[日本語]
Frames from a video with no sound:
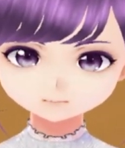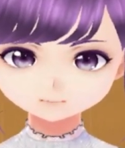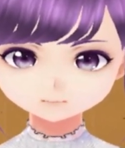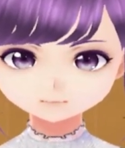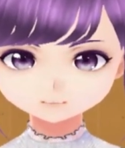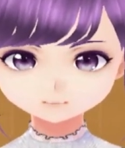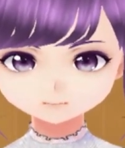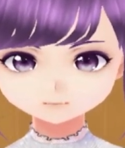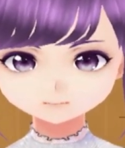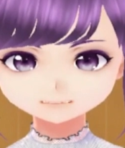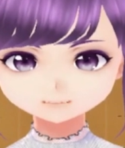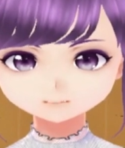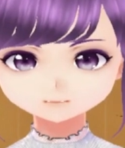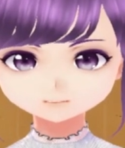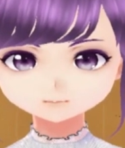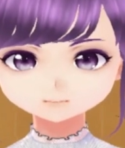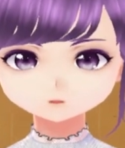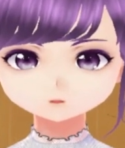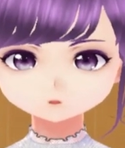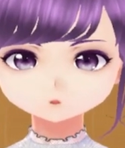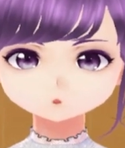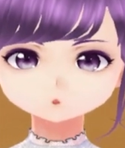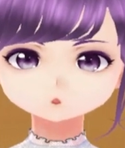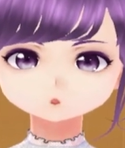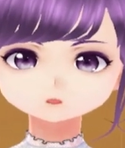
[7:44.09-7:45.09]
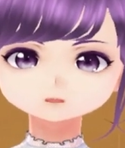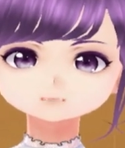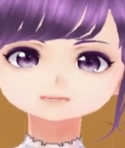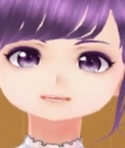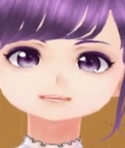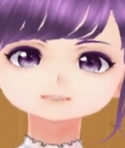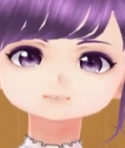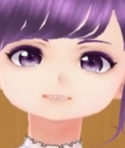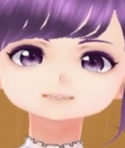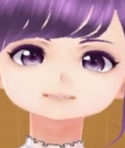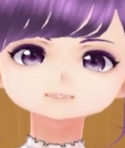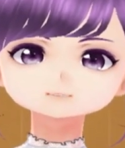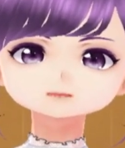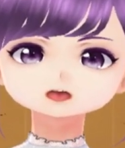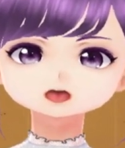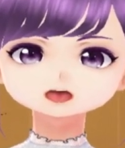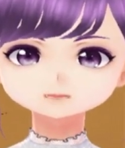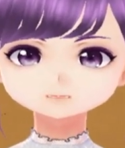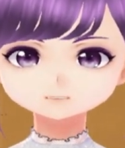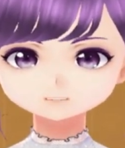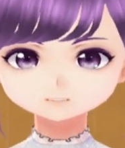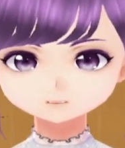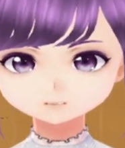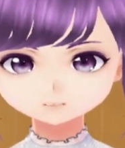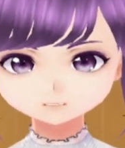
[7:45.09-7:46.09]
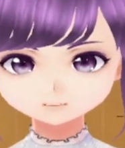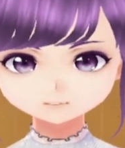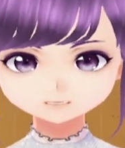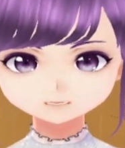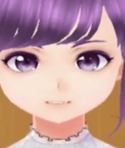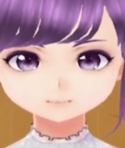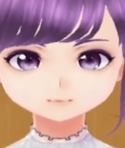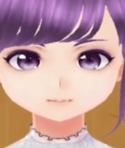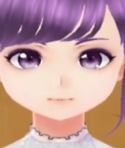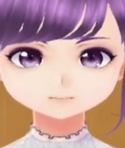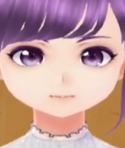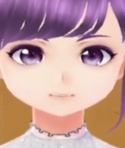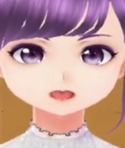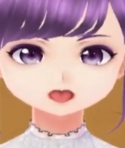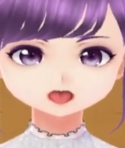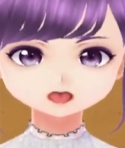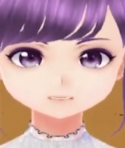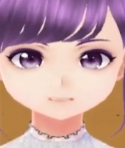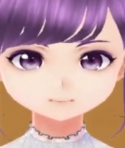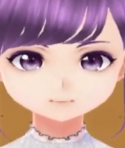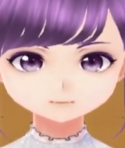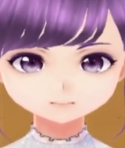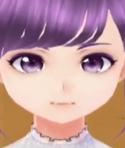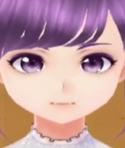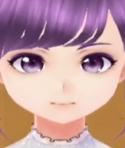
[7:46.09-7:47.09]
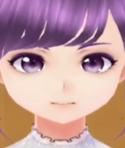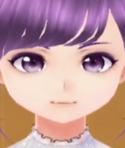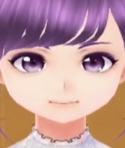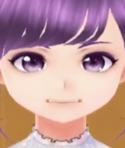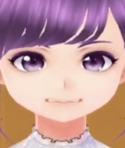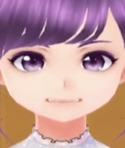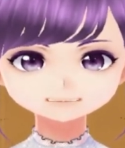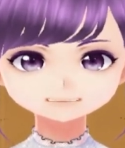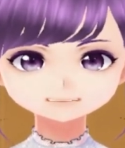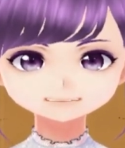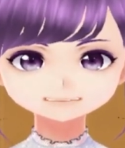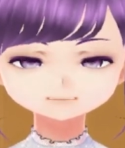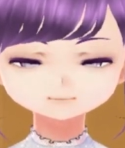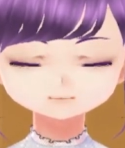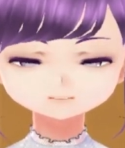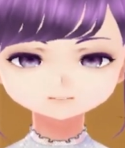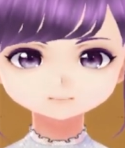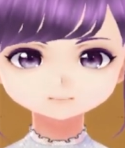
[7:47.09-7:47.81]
そのお金が欲しい。